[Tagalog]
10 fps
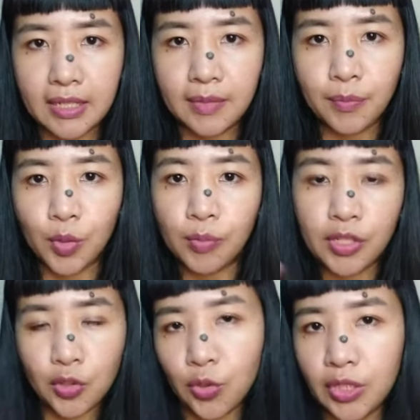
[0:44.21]

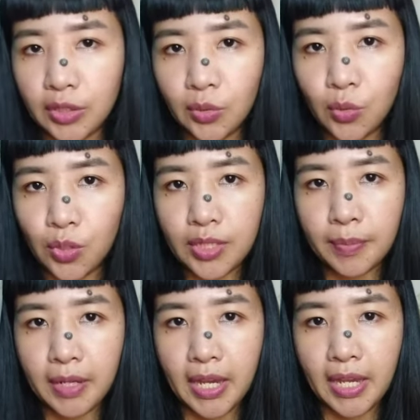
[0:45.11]
impormasyon ng tungkol sa
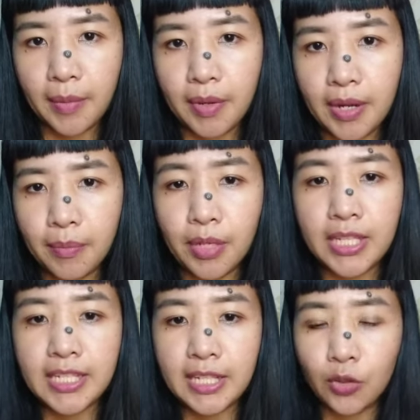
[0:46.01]
pagkakaiba ng
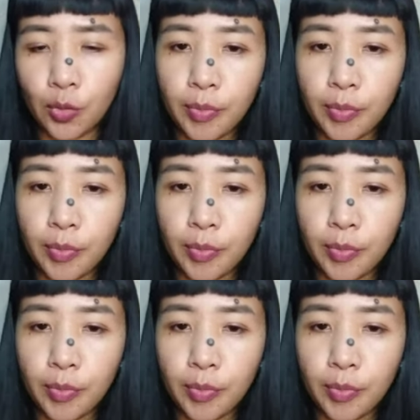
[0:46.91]
breeds na to.